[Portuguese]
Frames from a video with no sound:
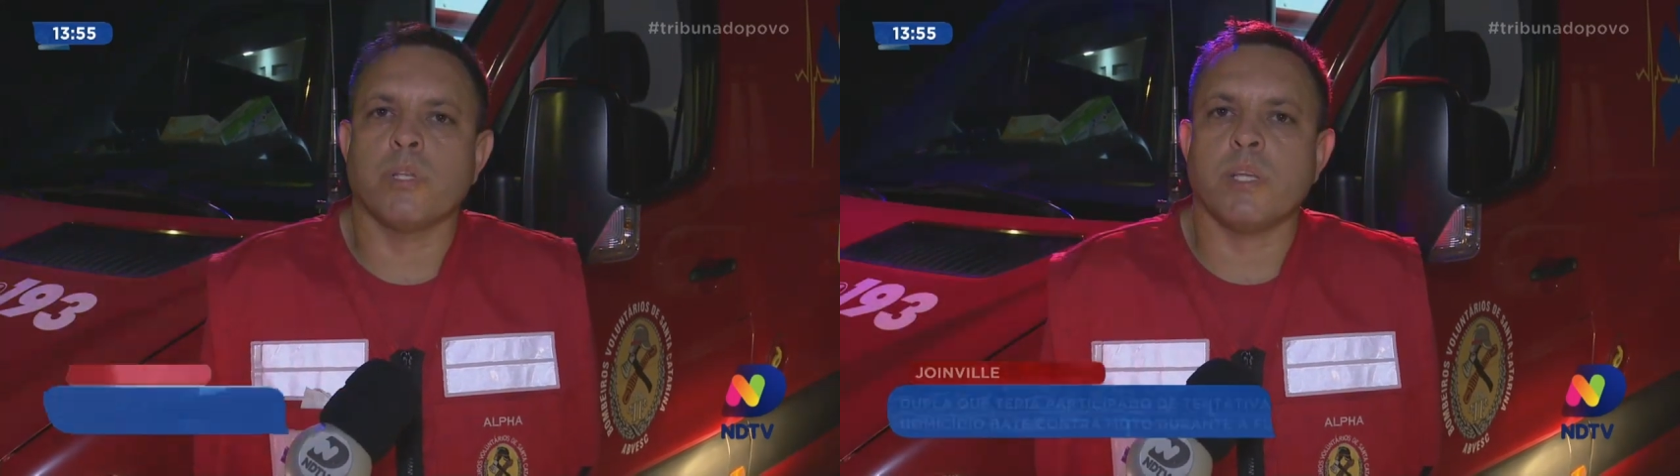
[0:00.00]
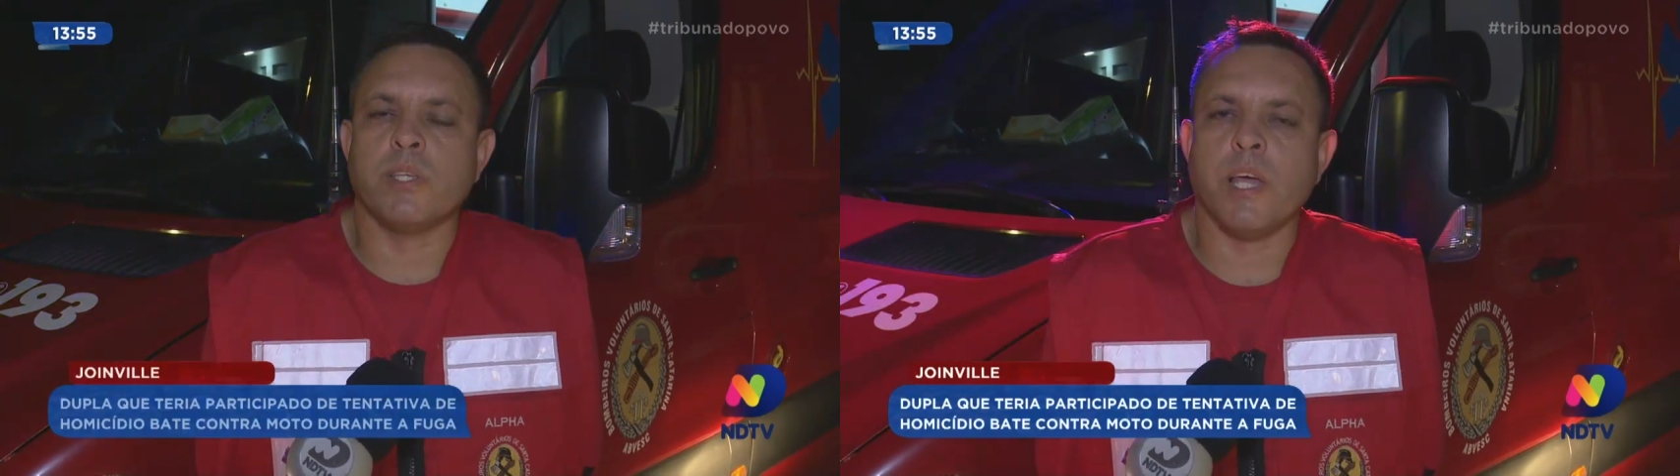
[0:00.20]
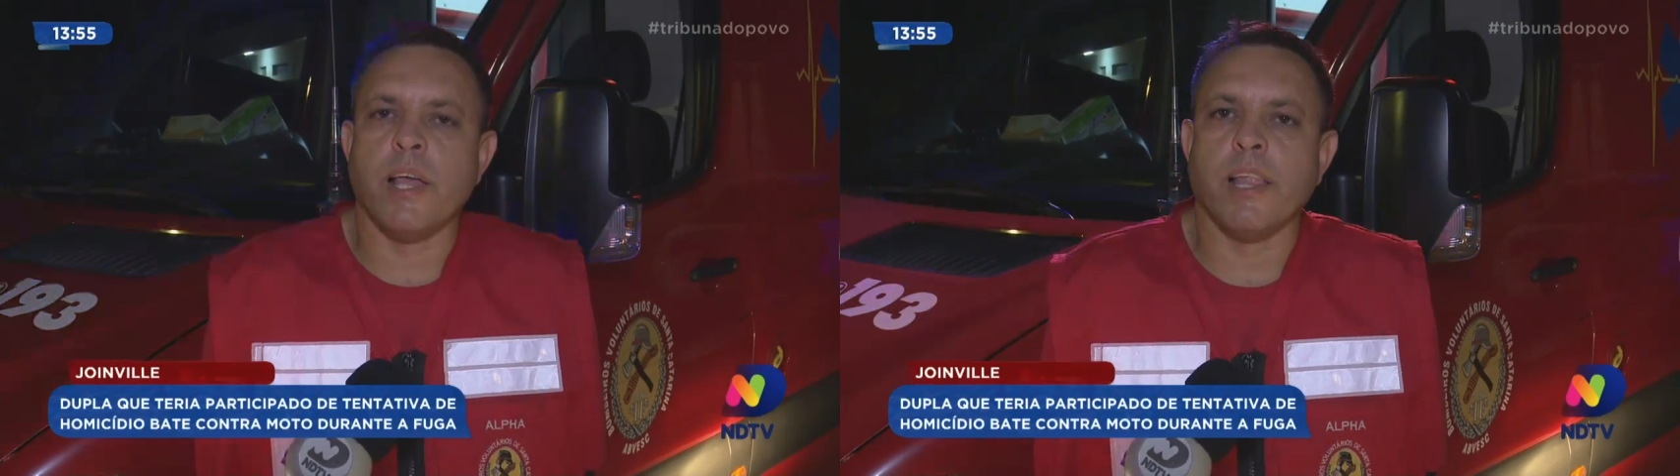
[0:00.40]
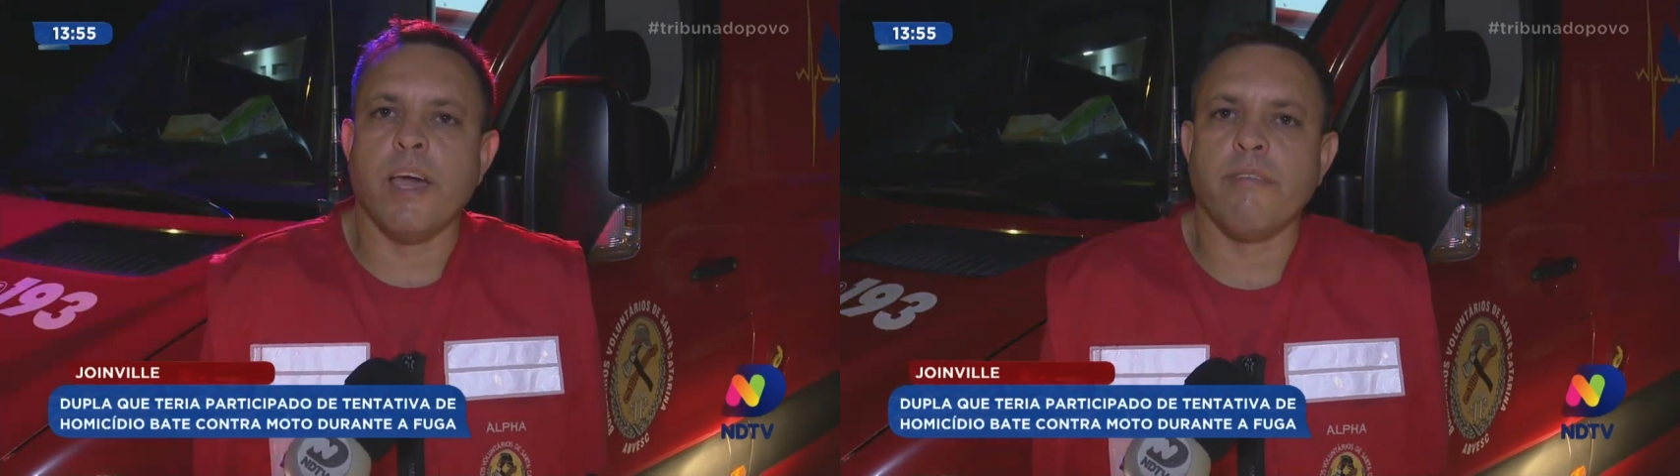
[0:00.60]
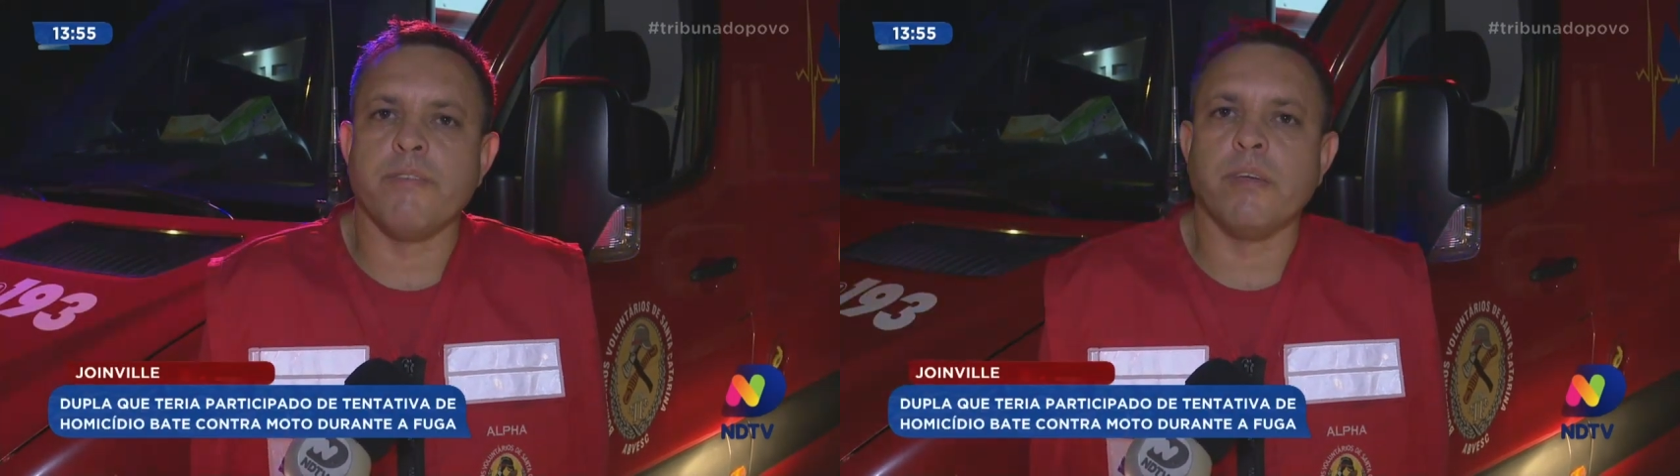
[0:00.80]
TCE
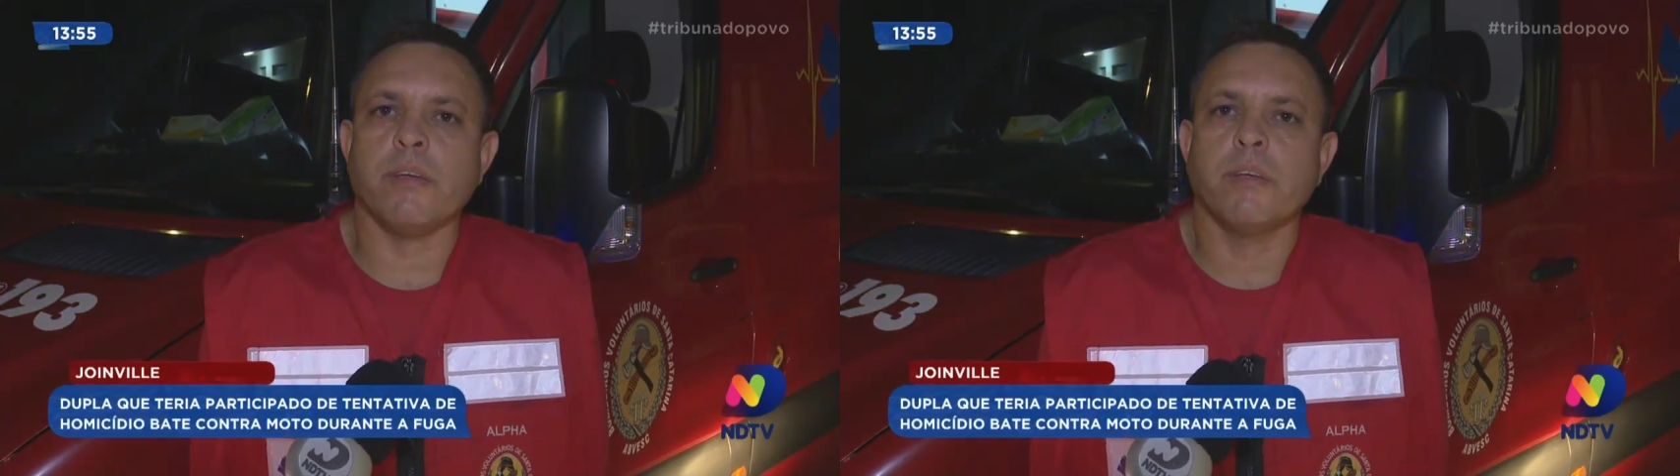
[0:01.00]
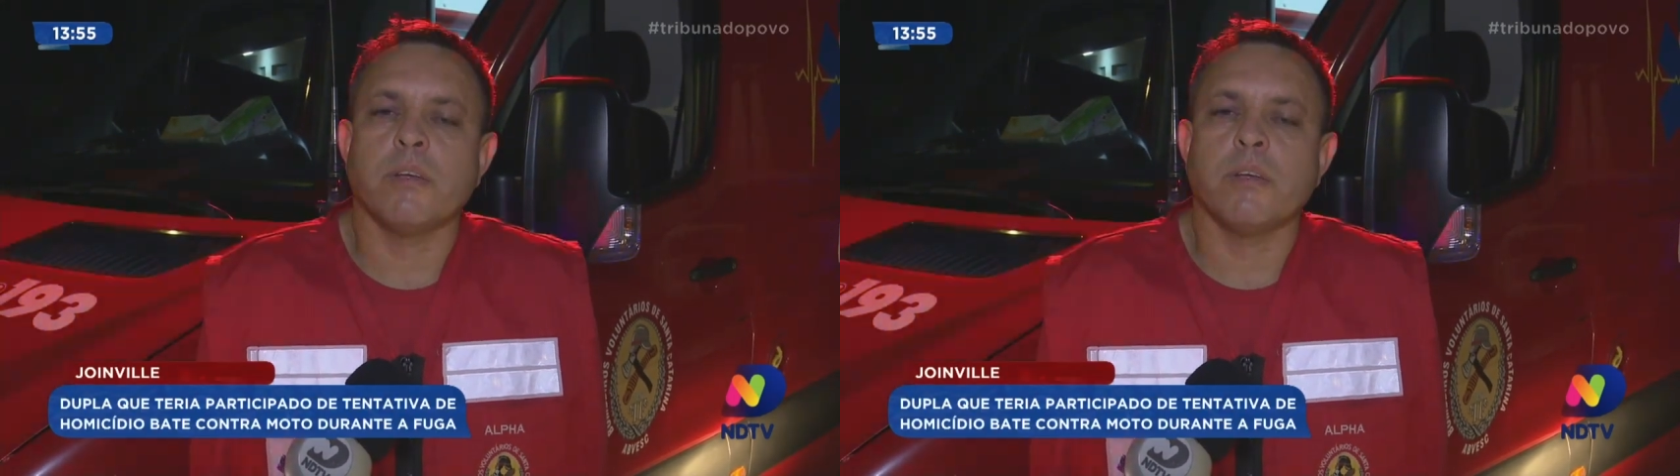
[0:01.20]
leve,